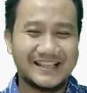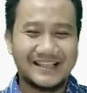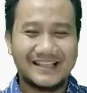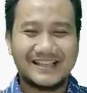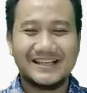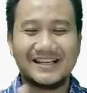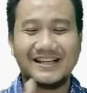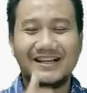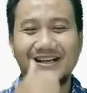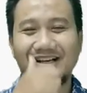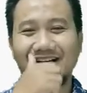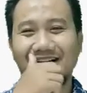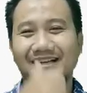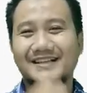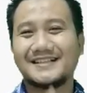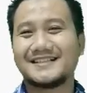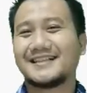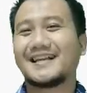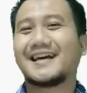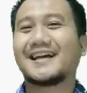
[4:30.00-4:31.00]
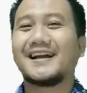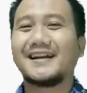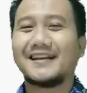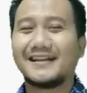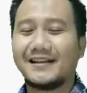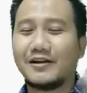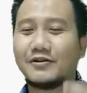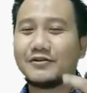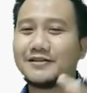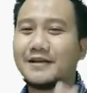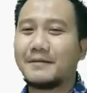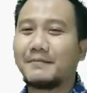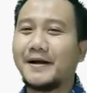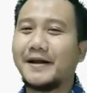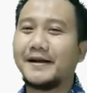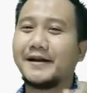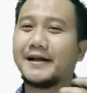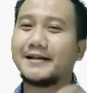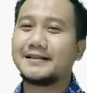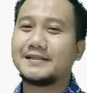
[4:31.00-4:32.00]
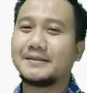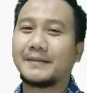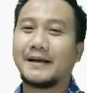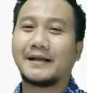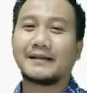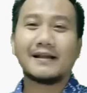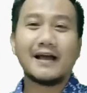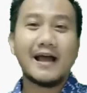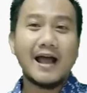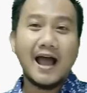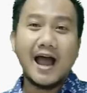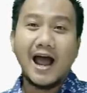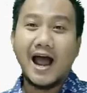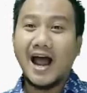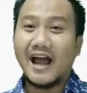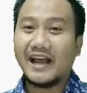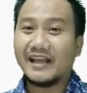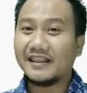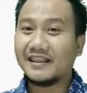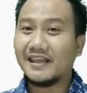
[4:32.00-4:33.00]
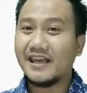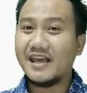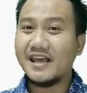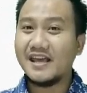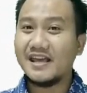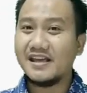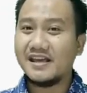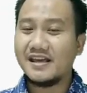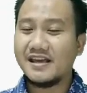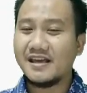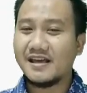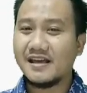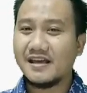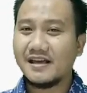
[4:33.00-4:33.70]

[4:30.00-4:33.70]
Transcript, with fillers: Good. Sekarang kita ucapkan dengan cepat. I think